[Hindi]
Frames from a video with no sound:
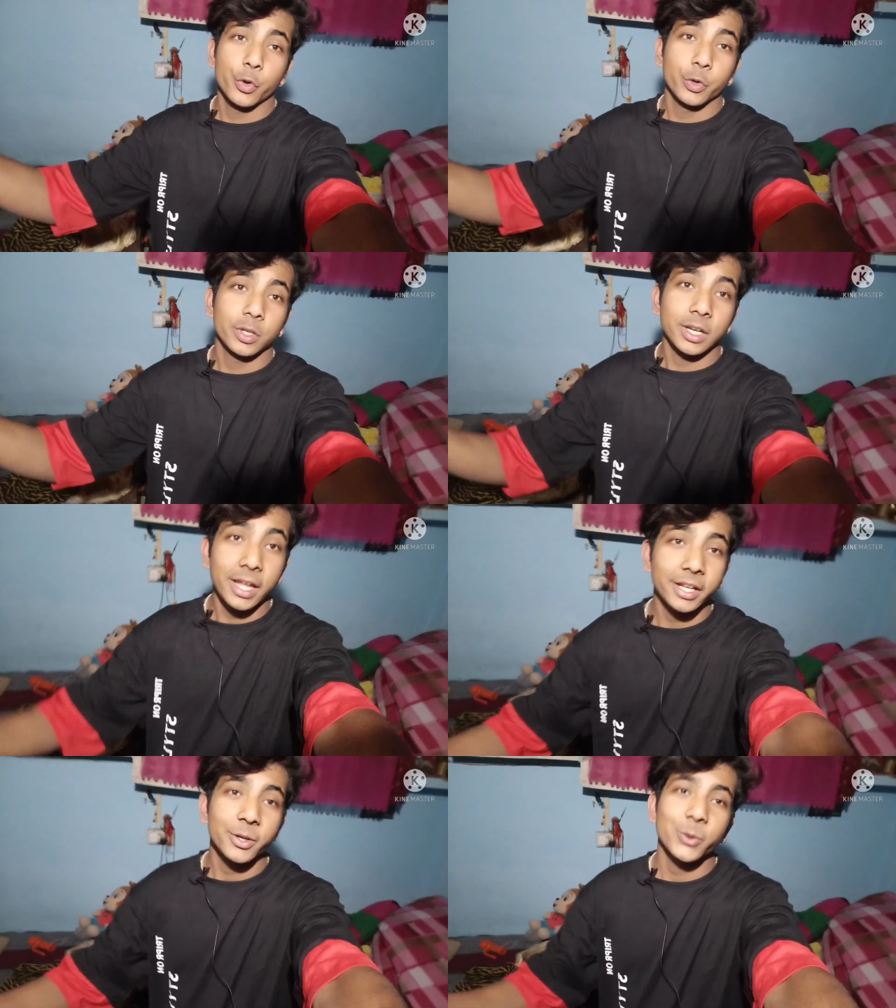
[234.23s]
और
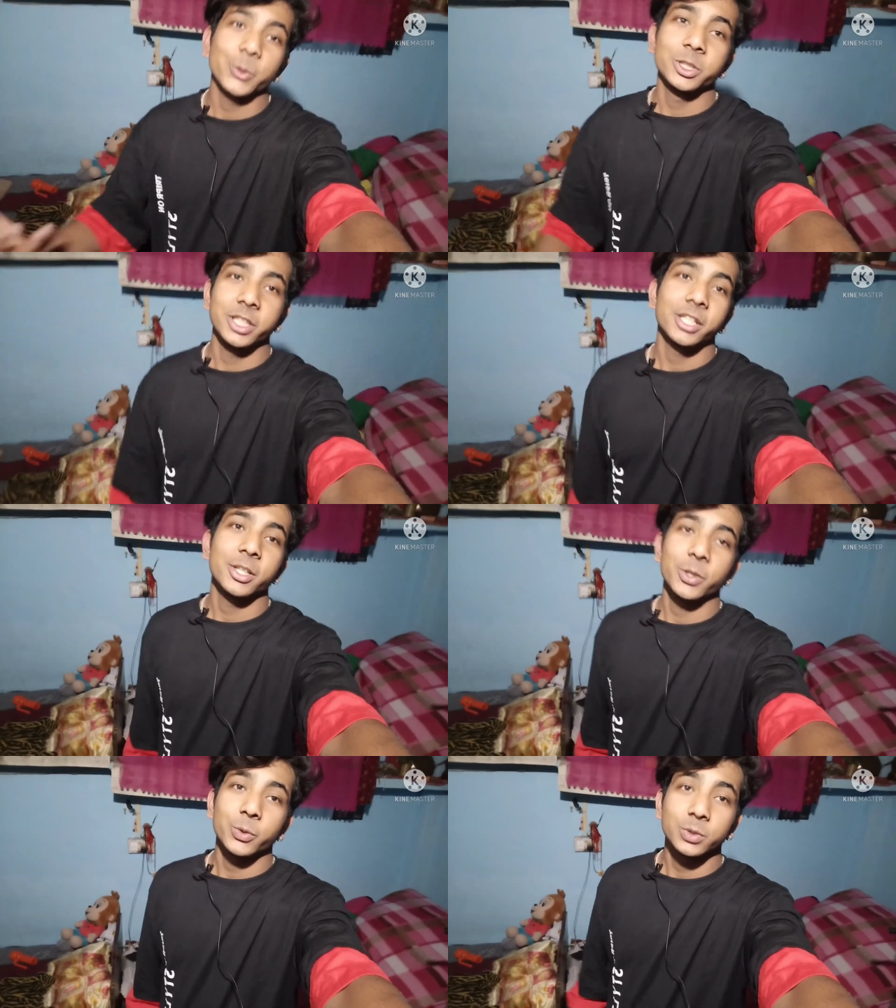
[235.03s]
लाइक करो
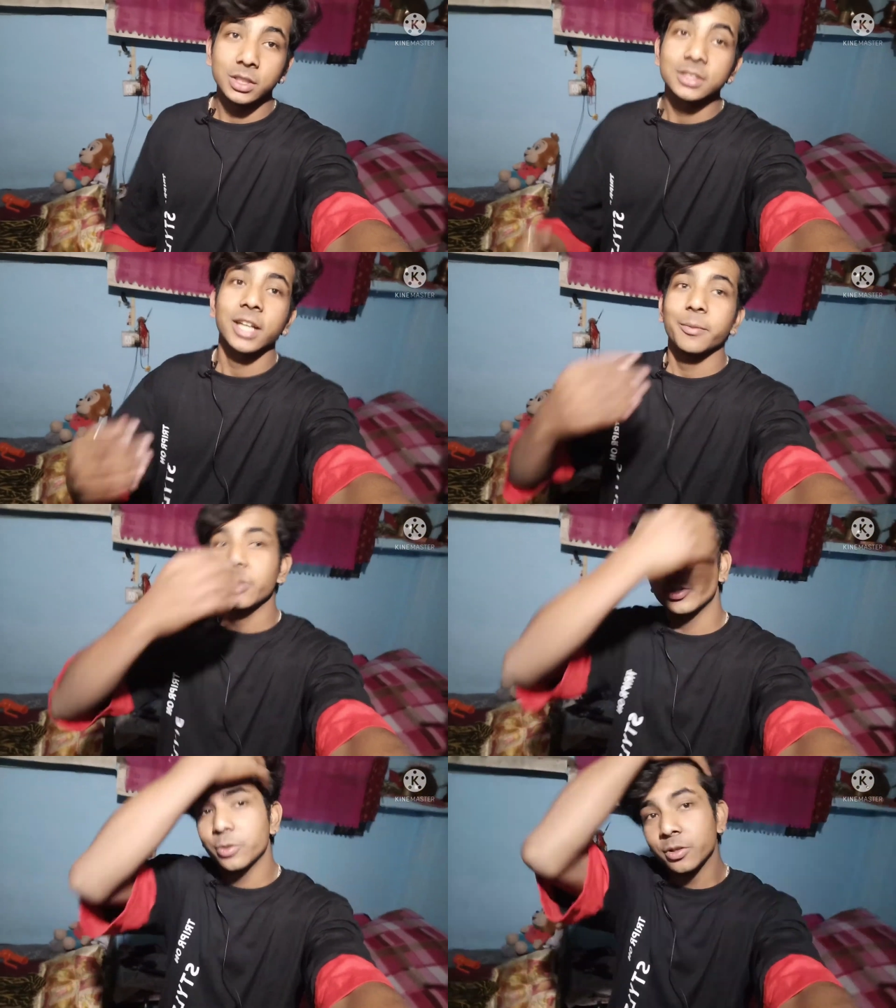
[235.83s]
शेयर करो
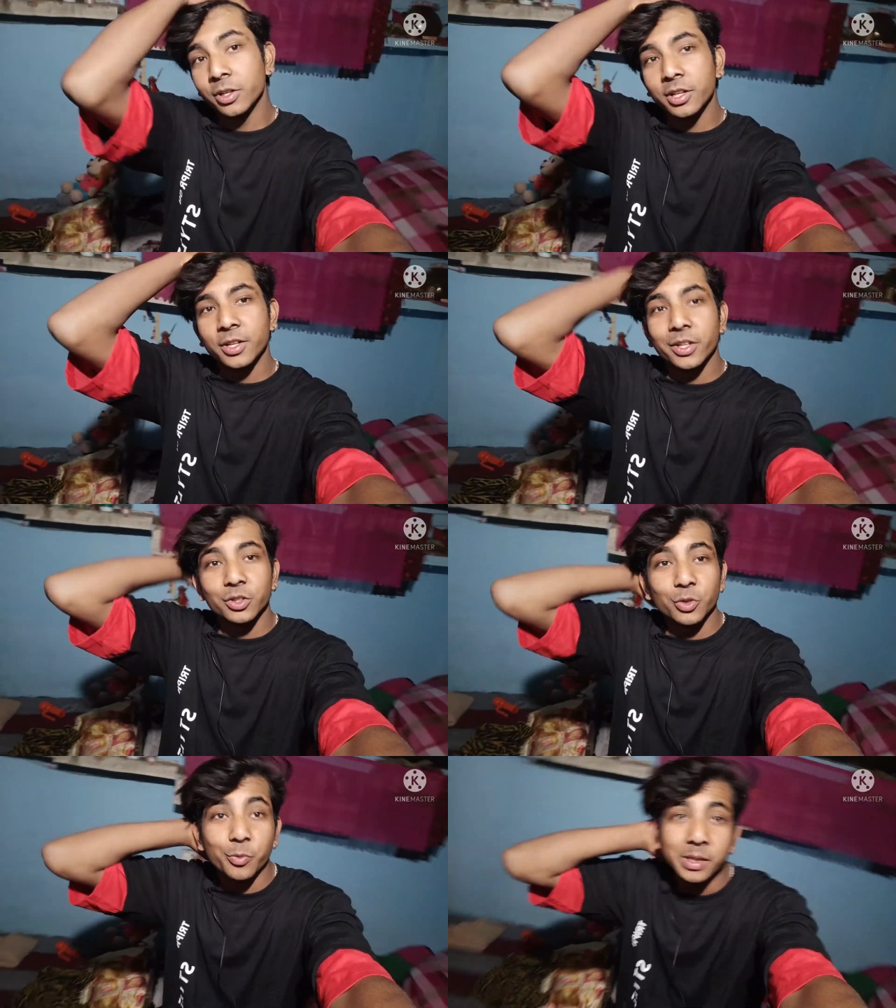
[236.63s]
सब्सक्राइब करो
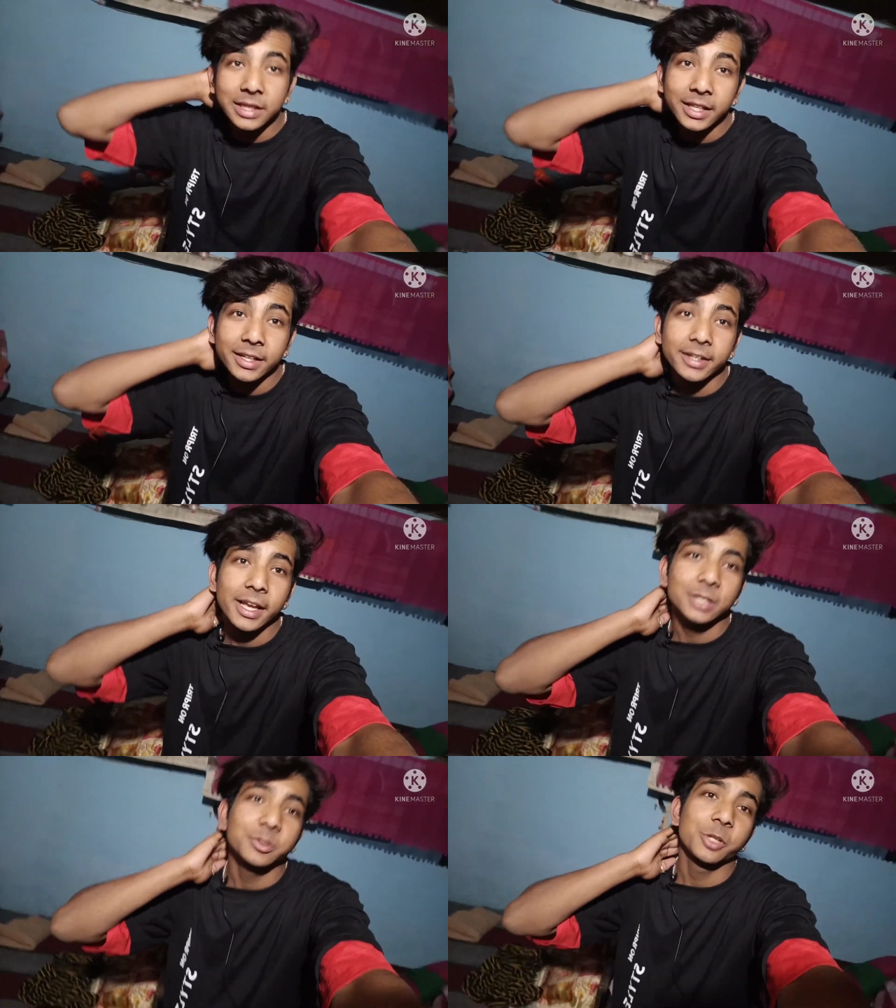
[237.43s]
तो मिलते हैं
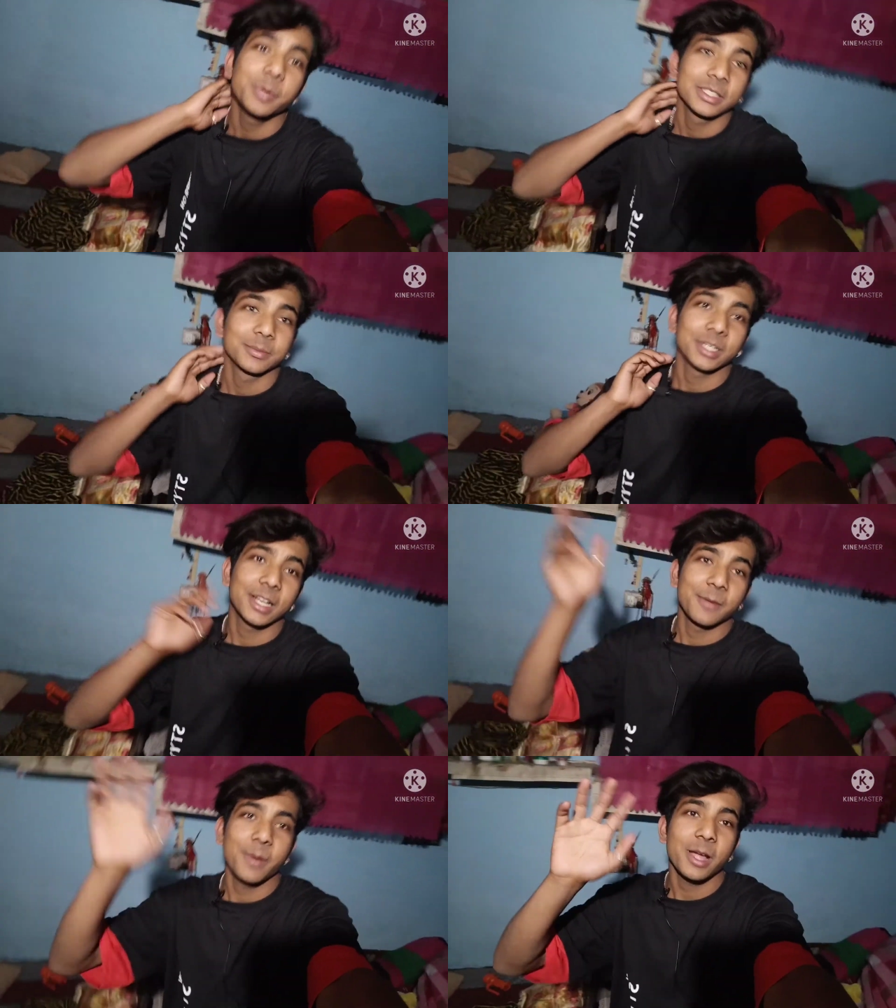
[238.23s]
नेक्स्ट वीडियो में तब
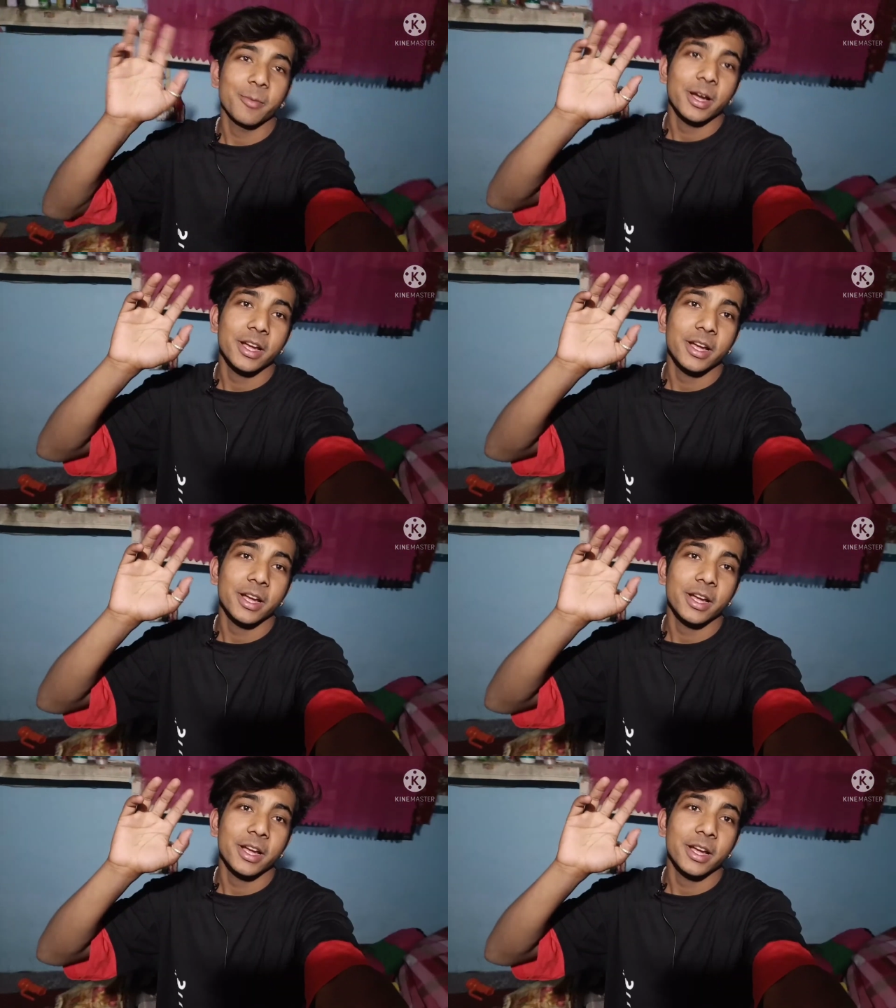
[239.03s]
तक बाय